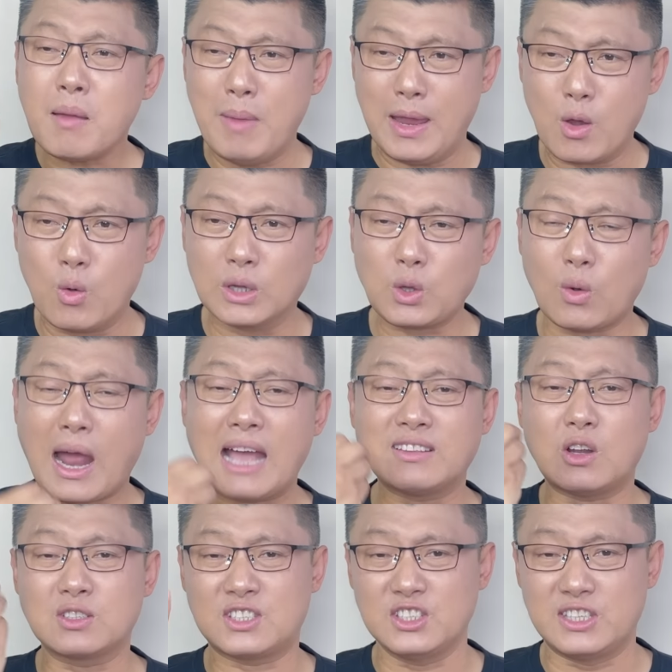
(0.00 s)
美国都是
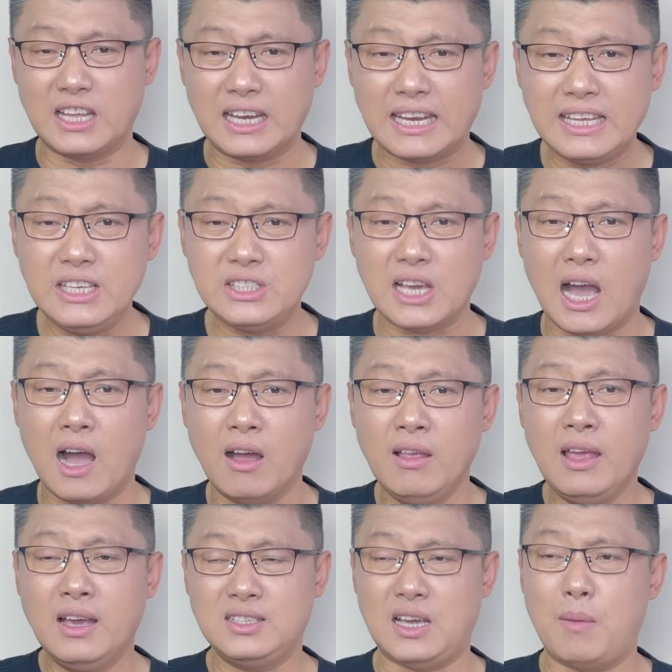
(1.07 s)
按照自己的理想，
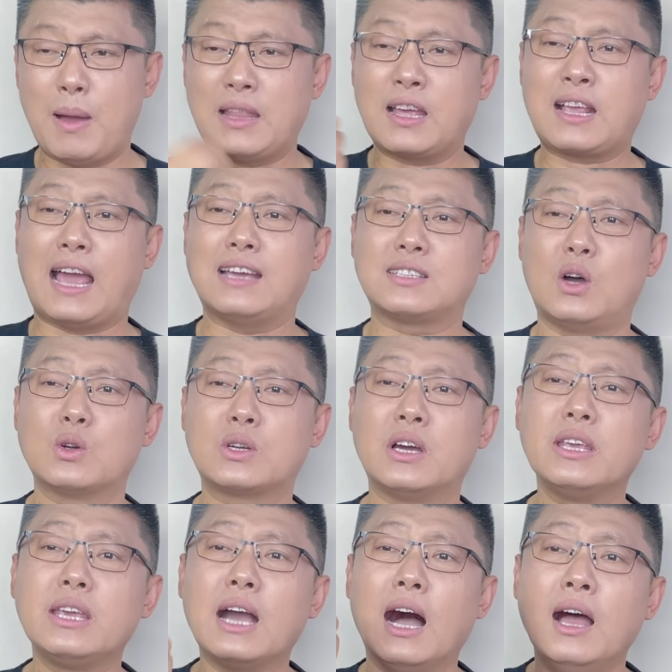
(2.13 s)
想把它改造
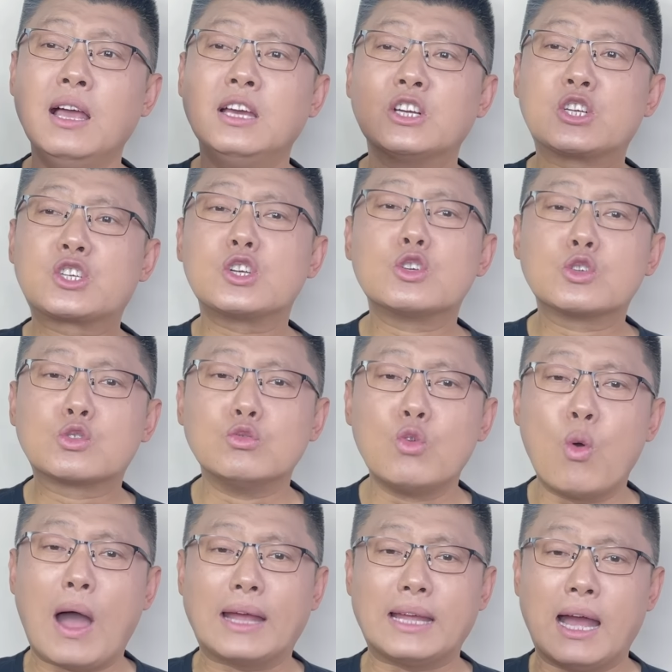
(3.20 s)
成一个世
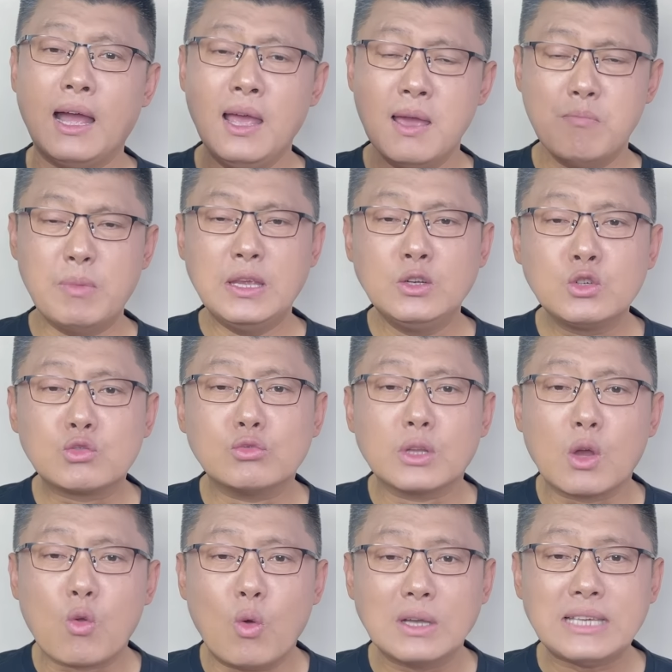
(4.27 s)
俗化的民主
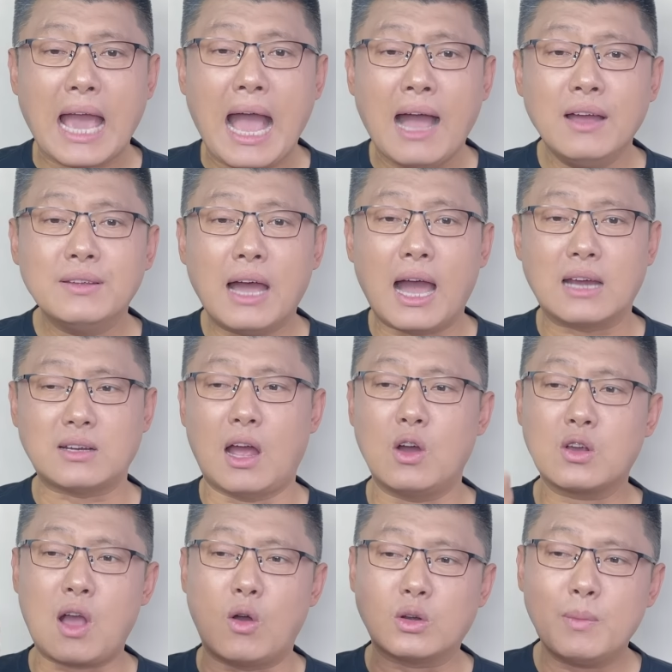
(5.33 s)
的国家啊，然
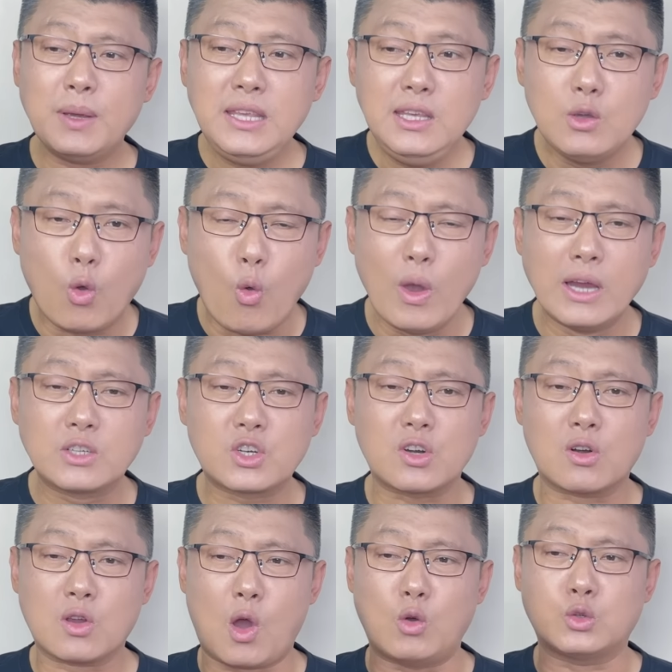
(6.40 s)
后搞什么议会
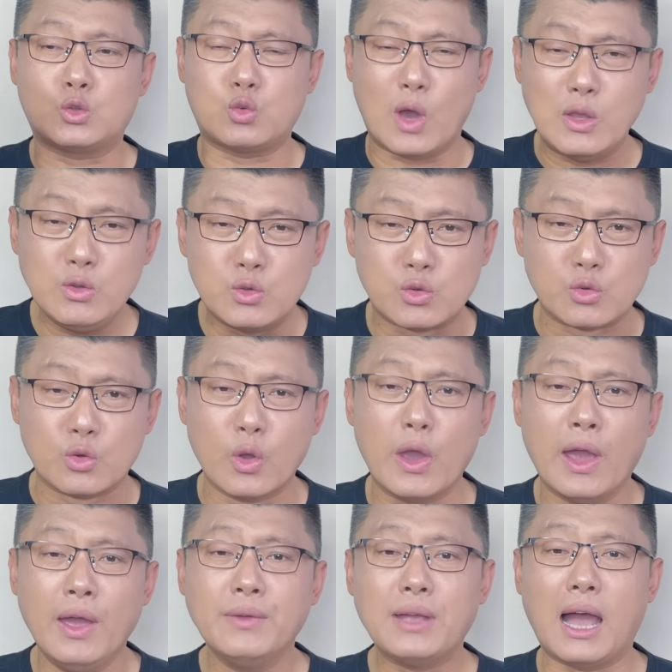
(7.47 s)
制，搞选
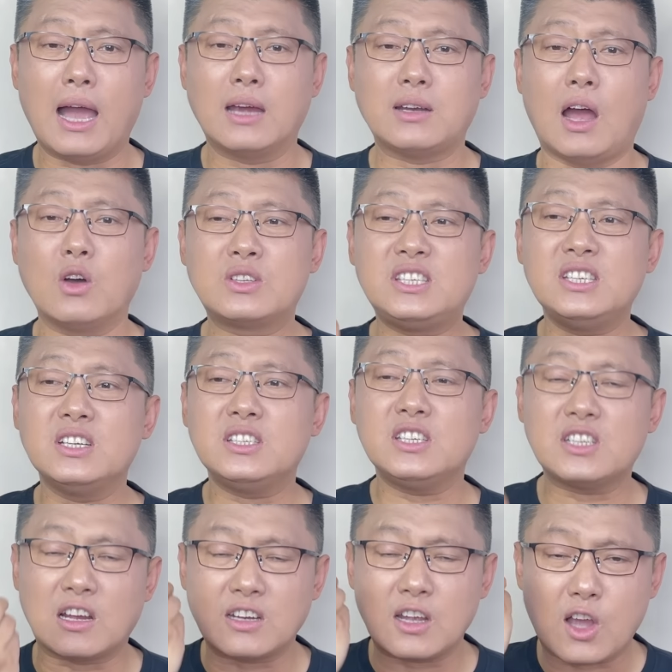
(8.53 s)
举啊，然后经
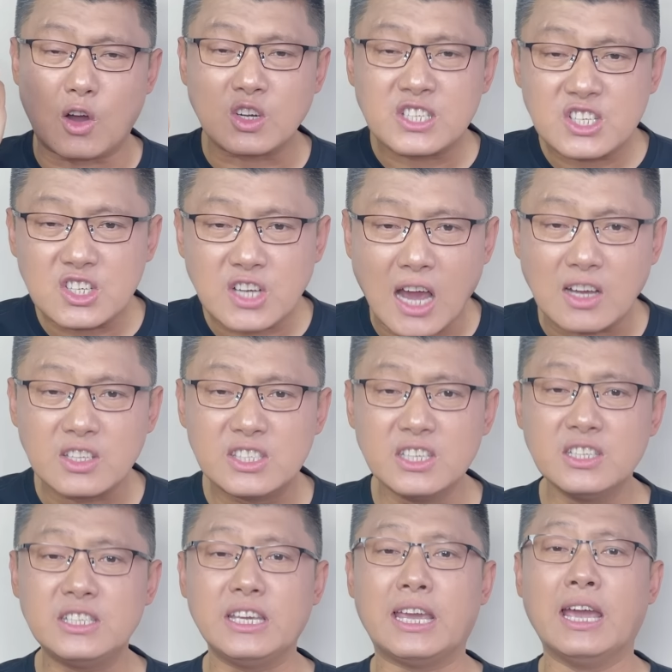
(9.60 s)
济上呢搞市场
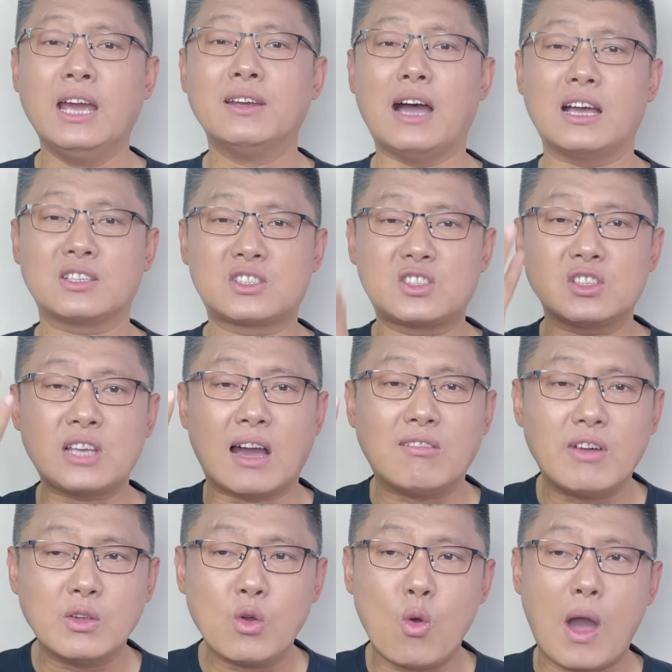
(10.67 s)
经济啊，思
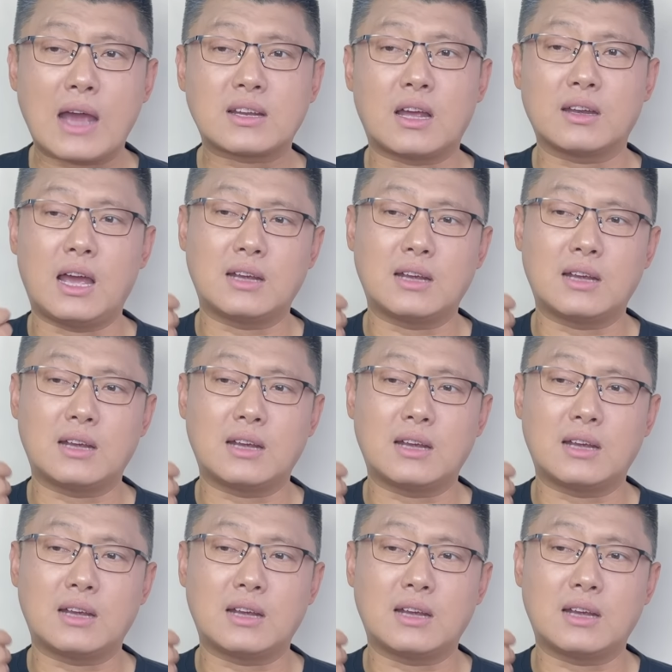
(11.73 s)
想文化上